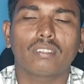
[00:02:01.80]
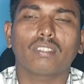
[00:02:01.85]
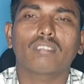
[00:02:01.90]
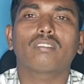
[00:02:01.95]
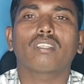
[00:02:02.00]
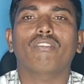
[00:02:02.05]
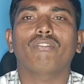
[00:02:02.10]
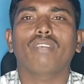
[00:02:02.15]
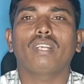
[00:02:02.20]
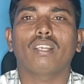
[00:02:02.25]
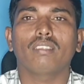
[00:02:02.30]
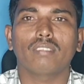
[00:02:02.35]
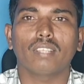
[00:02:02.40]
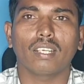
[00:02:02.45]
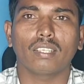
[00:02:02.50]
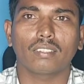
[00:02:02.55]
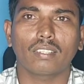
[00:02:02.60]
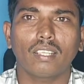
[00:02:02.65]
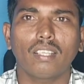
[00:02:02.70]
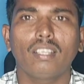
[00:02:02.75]
అంత సవ్యంగా
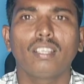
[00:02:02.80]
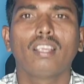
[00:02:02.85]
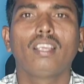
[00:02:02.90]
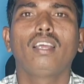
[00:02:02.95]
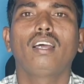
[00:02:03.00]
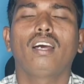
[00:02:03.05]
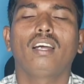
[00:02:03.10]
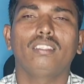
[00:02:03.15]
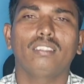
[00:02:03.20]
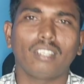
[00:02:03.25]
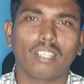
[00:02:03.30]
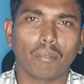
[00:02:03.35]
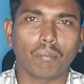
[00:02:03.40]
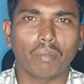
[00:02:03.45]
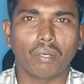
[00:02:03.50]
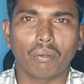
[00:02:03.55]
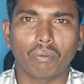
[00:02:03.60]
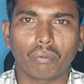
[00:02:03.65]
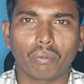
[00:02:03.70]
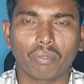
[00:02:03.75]
జరిగితే అందరికీ
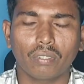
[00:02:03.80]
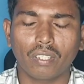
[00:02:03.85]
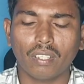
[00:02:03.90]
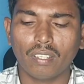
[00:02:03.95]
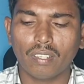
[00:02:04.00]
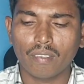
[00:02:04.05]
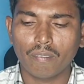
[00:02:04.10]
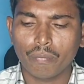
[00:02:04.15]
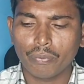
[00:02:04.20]
బాగుంటుంది